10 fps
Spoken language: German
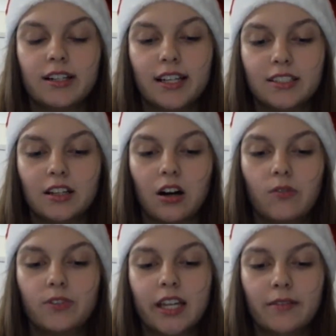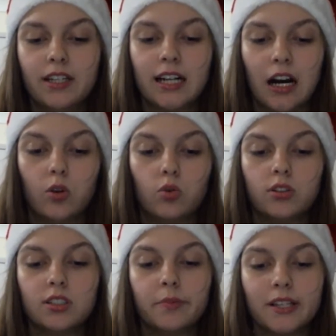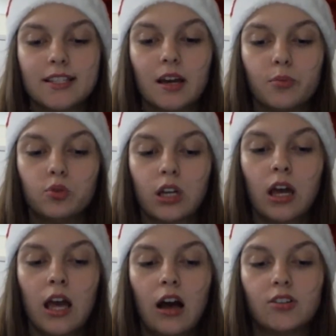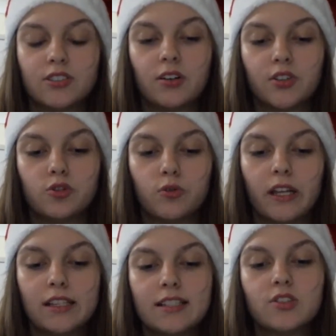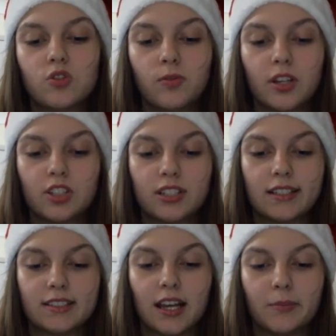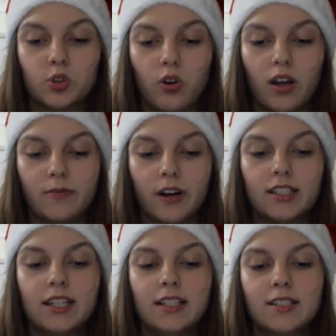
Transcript: Gleich darauf entdecken wir Carlo. Die Pizzabude, aus der uns zuwinkt, sieht so versteckt in einem Tor einfahrt,